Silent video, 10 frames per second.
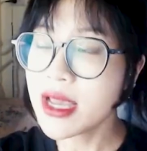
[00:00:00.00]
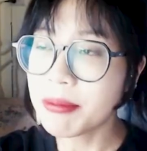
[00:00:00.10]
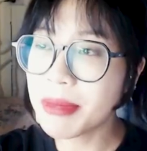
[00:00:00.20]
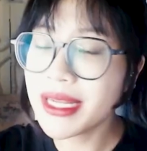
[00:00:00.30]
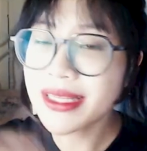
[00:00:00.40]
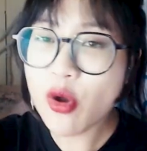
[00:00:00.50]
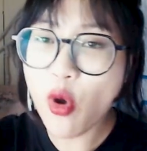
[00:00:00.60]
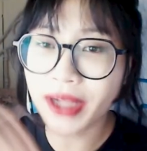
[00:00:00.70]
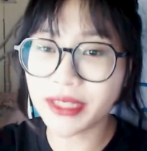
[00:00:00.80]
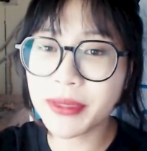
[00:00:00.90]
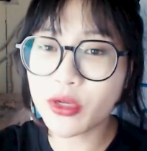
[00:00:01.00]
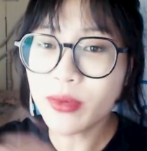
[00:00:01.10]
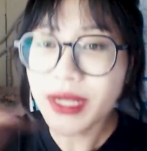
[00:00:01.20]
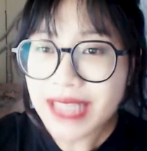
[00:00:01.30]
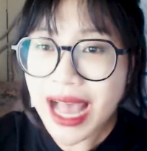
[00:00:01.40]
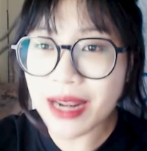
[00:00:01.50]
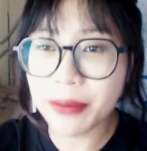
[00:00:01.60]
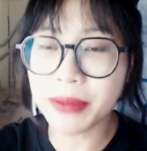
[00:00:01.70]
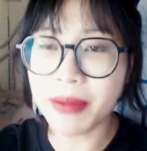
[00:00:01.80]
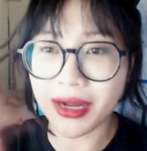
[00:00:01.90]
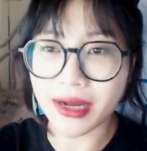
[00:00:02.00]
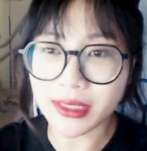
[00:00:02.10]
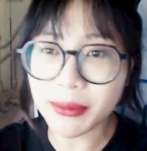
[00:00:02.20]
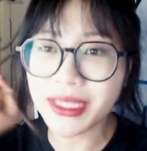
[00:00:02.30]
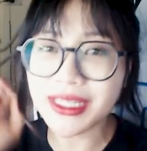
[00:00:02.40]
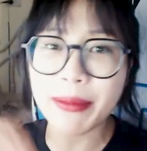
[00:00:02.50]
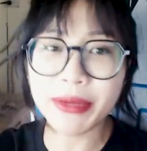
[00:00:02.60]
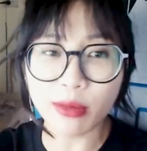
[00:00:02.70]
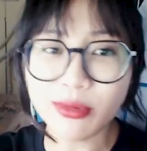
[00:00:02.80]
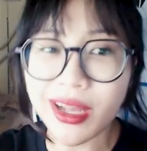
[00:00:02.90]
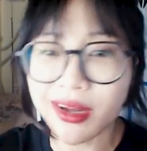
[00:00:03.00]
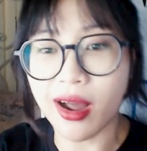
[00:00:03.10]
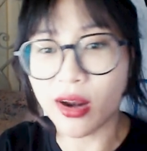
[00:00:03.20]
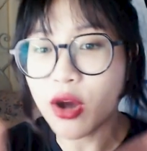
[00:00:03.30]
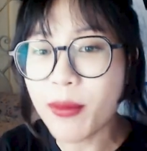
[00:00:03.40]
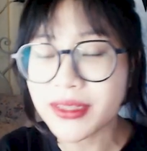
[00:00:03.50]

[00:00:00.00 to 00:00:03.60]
mình đi ra ngoài thì mình cũng đi ra là mình mở cửa xong mình đi ra mình đóng tức là cửa nó không bao